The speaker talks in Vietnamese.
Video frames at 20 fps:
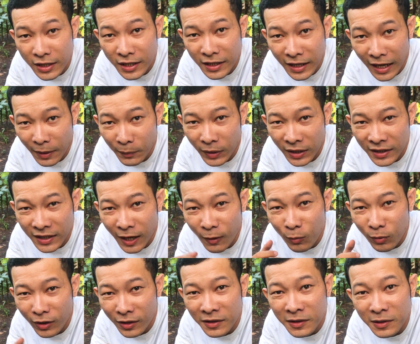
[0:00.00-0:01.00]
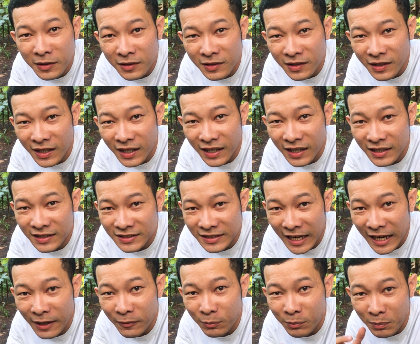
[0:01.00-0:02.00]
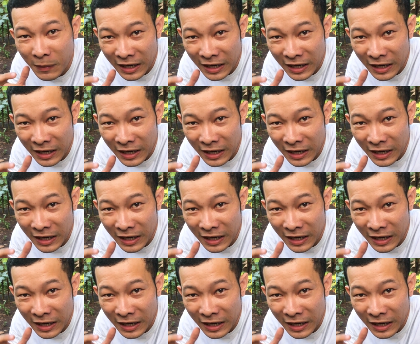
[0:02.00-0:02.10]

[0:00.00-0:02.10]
nhiên là mình không có nướng sam